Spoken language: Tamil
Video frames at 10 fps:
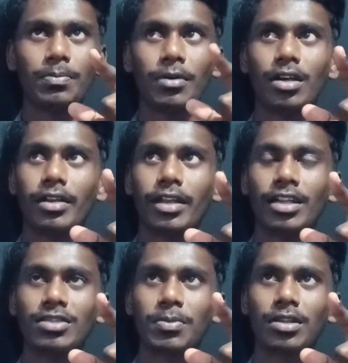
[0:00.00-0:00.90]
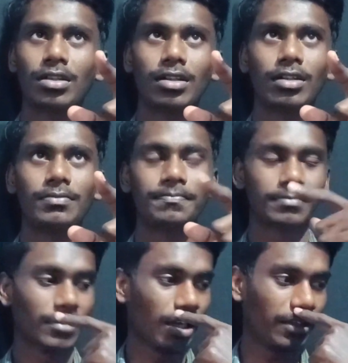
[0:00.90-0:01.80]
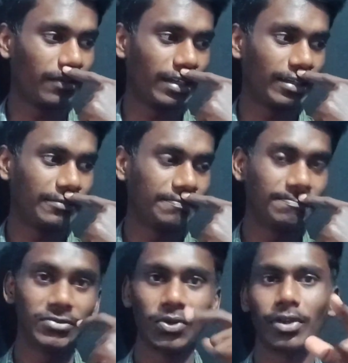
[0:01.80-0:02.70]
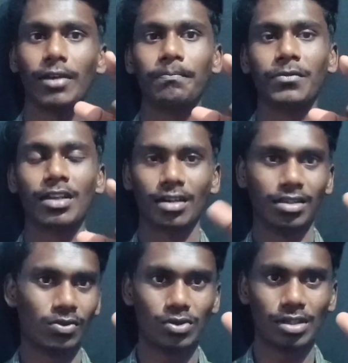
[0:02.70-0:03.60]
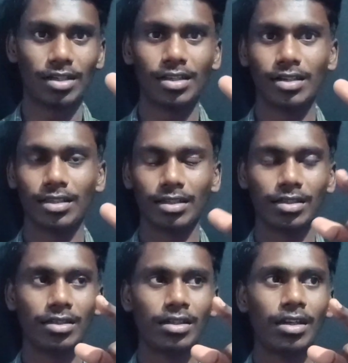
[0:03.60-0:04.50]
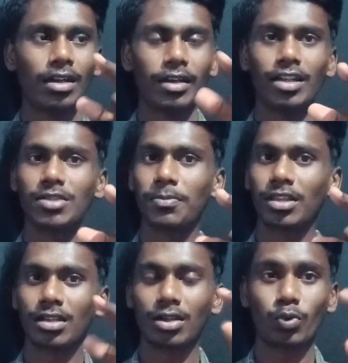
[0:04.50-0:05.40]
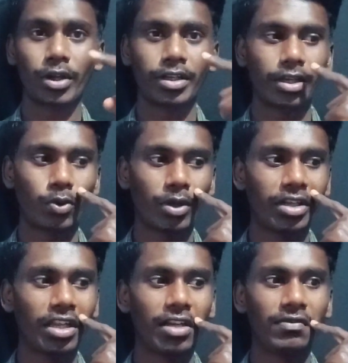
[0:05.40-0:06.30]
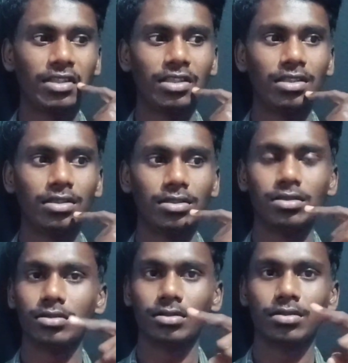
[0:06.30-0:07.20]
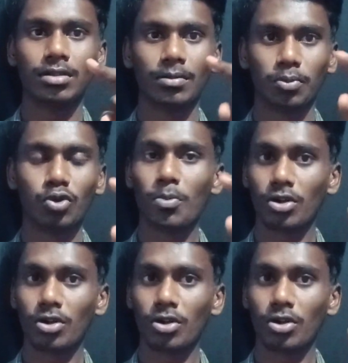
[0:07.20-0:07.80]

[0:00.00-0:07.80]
இப்போ என்எஸ் பார்த்தீங்கன்னா நான் வேறு ஸோ ஓகே அது கொஞ்சம் கண்டுக்காதீங்க என்எஸ் பார்த்தீங்கன்னா டுவெண்ட்டி டுவெண்ட்டியில் வந்து புது